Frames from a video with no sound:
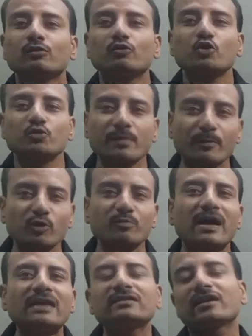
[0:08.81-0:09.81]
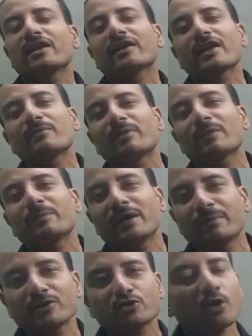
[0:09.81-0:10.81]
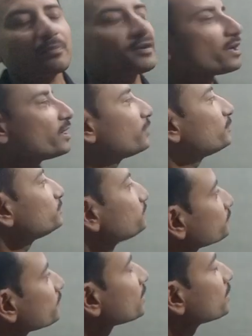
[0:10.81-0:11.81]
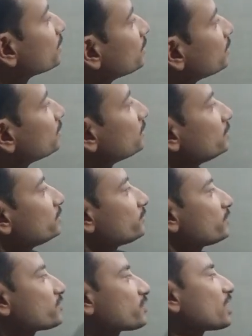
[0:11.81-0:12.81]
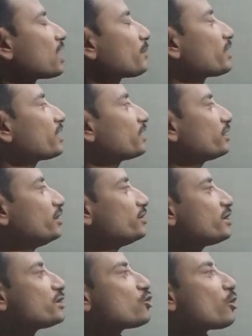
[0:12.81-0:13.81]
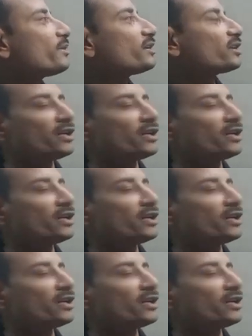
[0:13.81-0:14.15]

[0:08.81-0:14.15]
उसमें हम लोग बात करेंगे एक बड़ा फेमस टॉपिक है जिसका नाम है ईजेड e नॉमिन